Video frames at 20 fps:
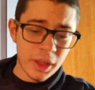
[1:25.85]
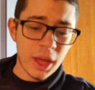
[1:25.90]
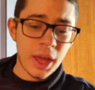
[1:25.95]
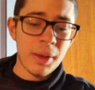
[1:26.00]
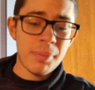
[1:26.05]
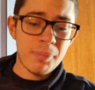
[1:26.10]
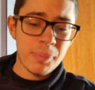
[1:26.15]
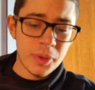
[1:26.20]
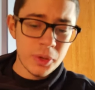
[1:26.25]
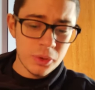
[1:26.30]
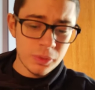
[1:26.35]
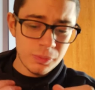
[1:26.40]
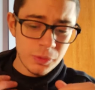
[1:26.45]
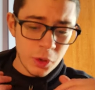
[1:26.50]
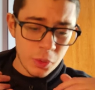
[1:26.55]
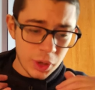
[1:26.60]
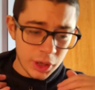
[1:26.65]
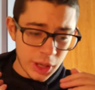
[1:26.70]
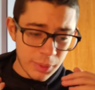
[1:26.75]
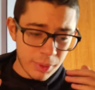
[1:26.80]
e più
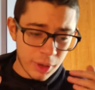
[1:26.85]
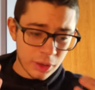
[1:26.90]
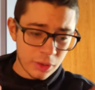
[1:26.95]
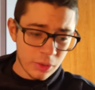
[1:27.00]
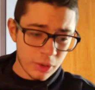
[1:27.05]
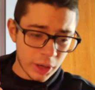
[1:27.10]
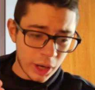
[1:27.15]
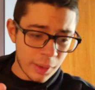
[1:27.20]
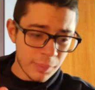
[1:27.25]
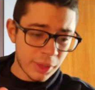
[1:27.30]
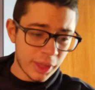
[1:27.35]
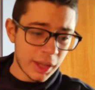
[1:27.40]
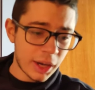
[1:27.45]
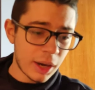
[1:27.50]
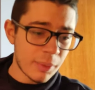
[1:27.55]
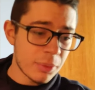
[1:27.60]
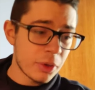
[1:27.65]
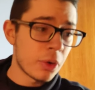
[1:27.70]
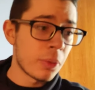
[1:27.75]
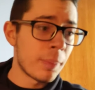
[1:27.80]
di quel che prendono Ramsey e
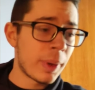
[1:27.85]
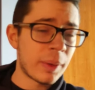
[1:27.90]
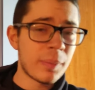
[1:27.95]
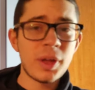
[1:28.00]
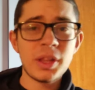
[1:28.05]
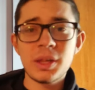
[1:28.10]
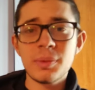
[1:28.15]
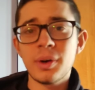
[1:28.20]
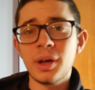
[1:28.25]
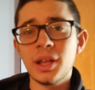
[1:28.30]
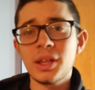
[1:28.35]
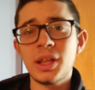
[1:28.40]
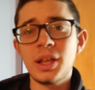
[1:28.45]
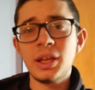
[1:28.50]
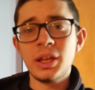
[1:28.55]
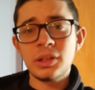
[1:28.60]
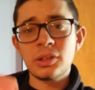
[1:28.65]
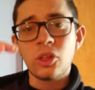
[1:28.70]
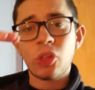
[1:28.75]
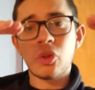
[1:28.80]
Rabiot. Per me Dybala e
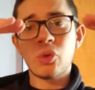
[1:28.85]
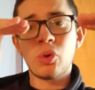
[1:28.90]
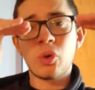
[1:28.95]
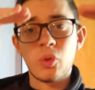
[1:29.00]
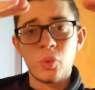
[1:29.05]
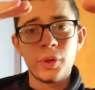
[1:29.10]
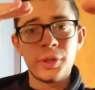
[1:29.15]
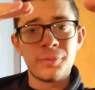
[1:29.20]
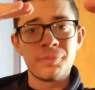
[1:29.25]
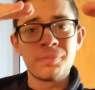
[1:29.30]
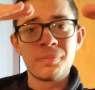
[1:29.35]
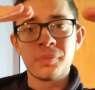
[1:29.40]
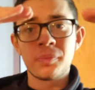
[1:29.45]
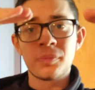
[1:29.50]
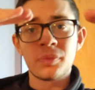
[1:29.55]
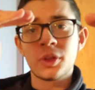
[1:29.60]
Delict sono qui.